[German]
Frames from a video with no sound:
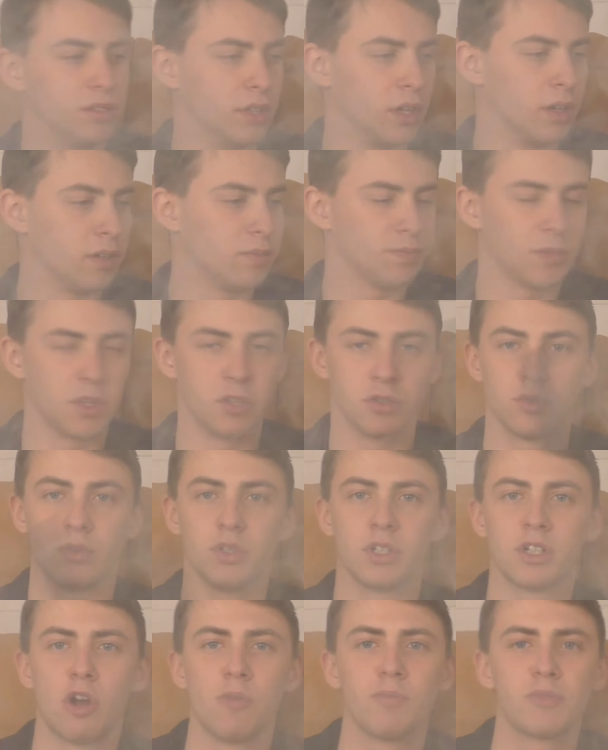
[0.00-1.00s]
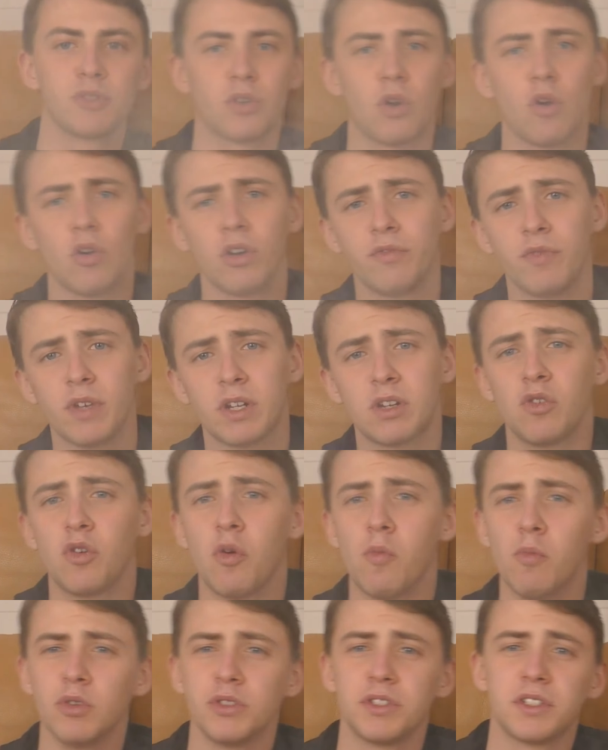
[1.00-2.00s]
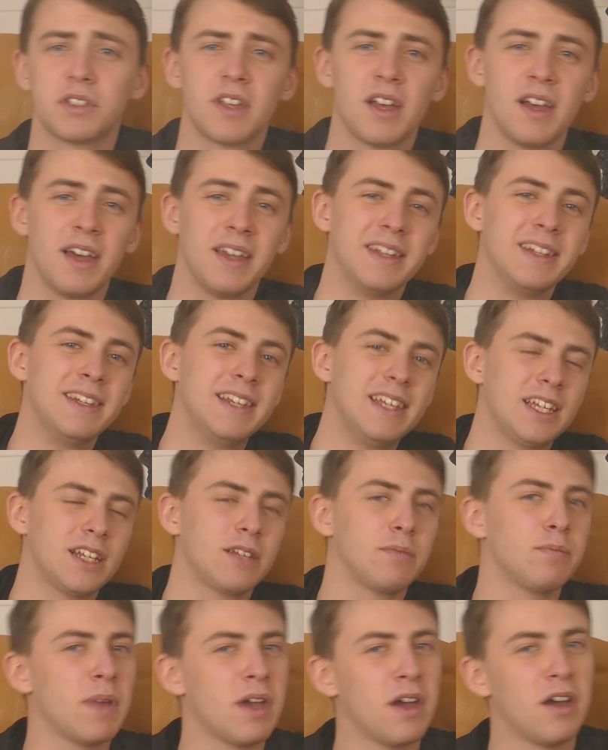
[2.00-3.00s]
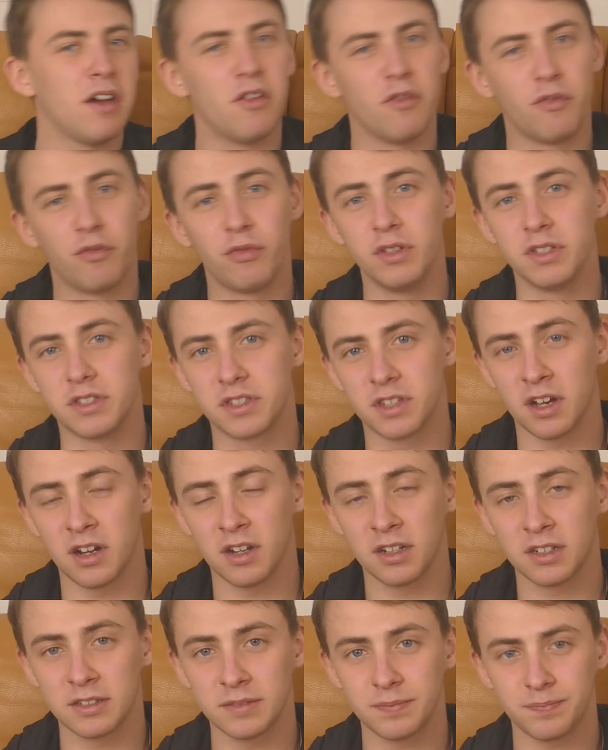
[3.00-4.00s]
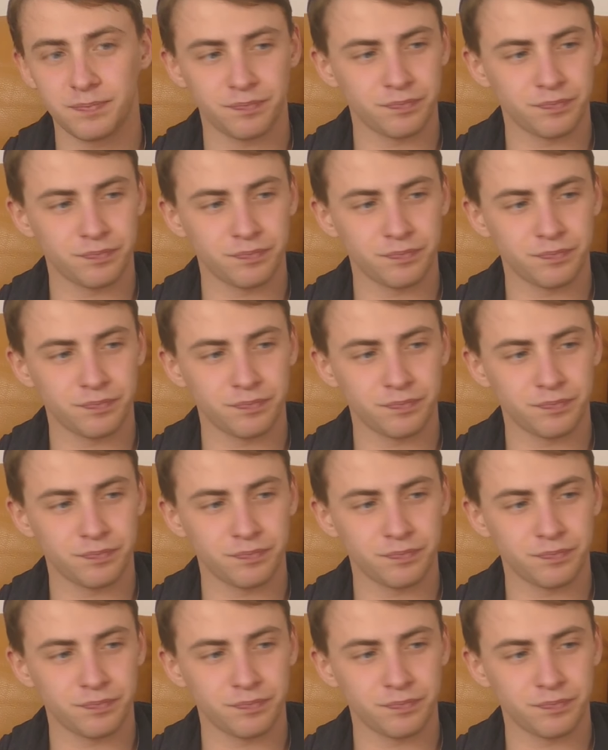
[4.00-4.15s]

Ja, also ich glaube, zur Rauchentwicklung muss ich da nicht mehr viel sagen.